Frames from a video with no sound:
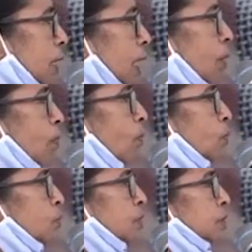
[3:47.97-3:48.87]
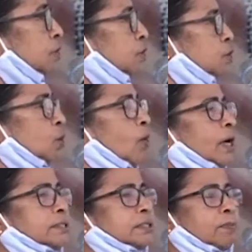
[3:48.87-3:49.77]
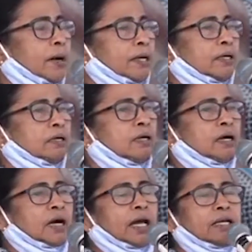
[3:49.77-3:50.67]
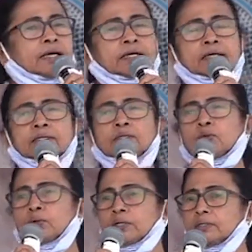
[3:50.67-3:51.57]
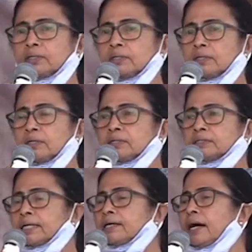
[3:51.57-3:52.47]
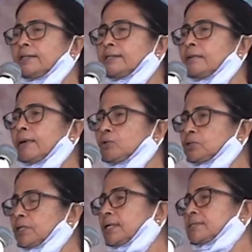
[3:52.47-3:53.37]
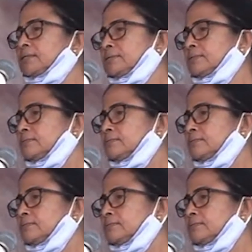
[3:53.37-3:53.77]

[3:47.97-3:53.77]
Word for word: এবং মন্দির তীর্থ বলা যেতে পারে কালনাকে কেন্দ্র করে সেই কালনার মানুষের কাছে